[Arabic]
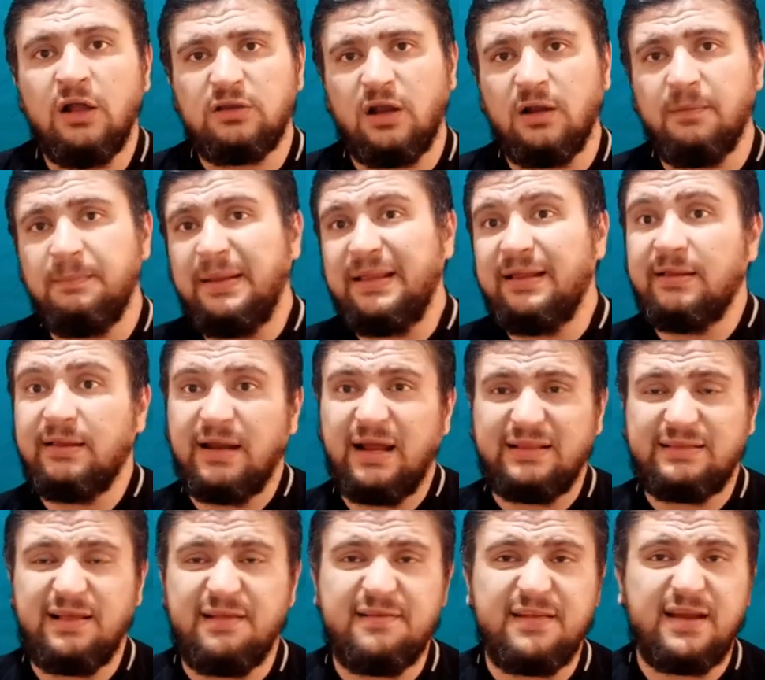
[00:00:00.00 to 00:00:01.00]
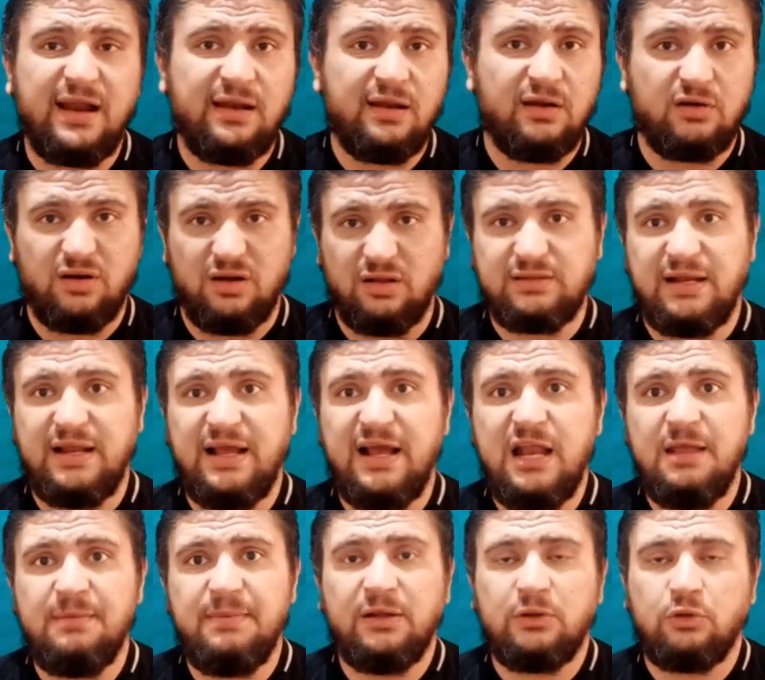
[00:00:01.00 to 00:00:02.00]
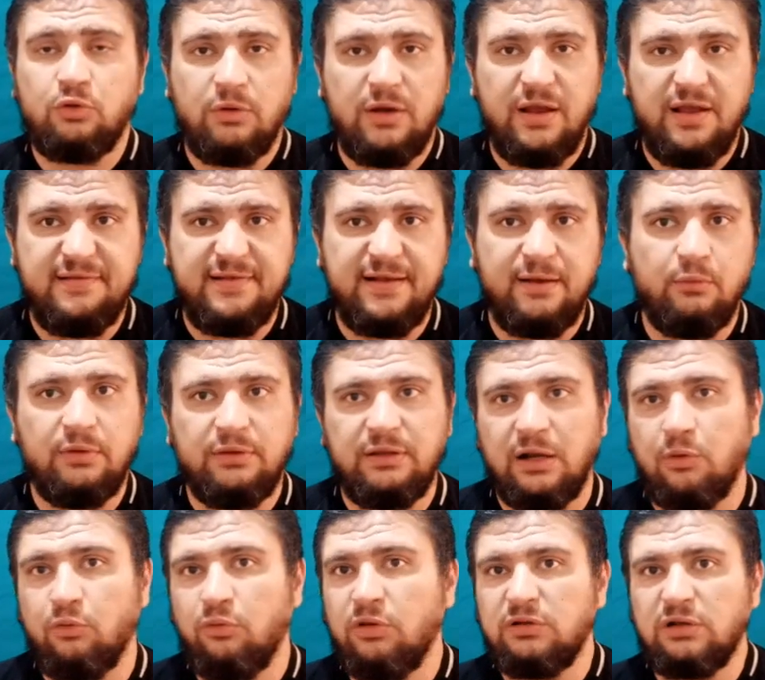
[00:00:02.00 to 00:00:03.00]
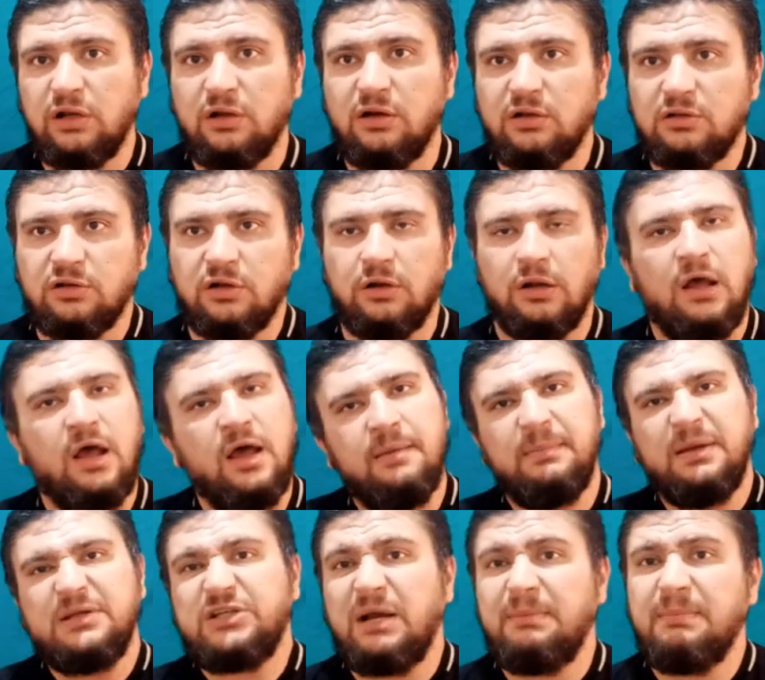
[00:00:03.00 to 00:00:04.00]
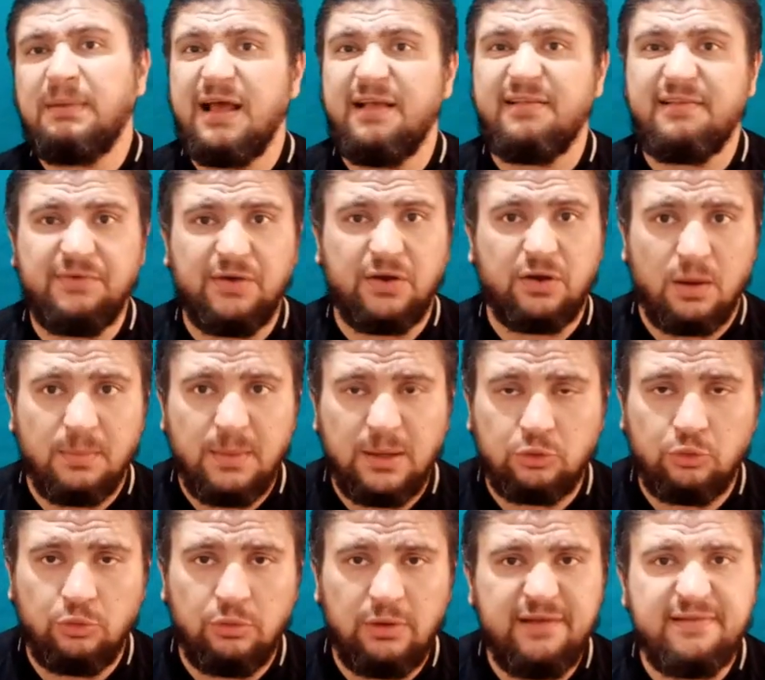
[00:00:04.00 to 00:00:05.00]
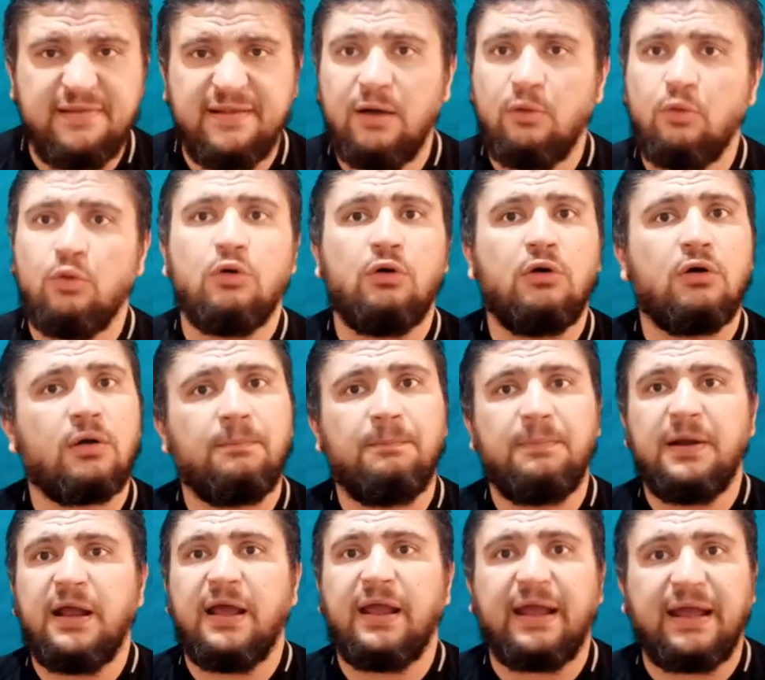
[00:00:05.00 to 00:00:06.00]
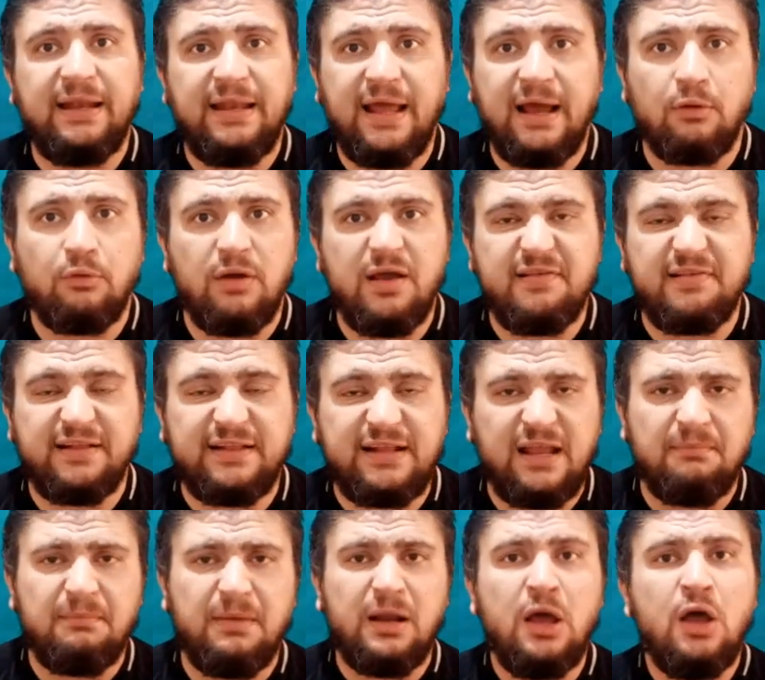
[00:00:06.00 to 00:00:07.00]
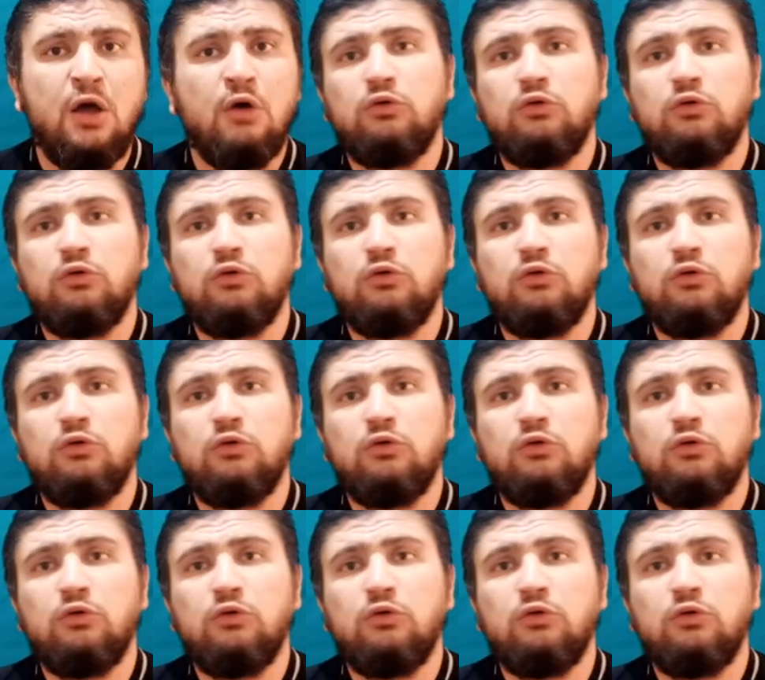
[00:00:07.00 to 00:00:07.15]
طلب مني ان انا اعتذر على ان قناه الاهلي بقت كويسه وان انا اقول ان انا غلطان ماشي يا عم انا اسف القناه بقت كويسه وربنا يخليها كويسه دايما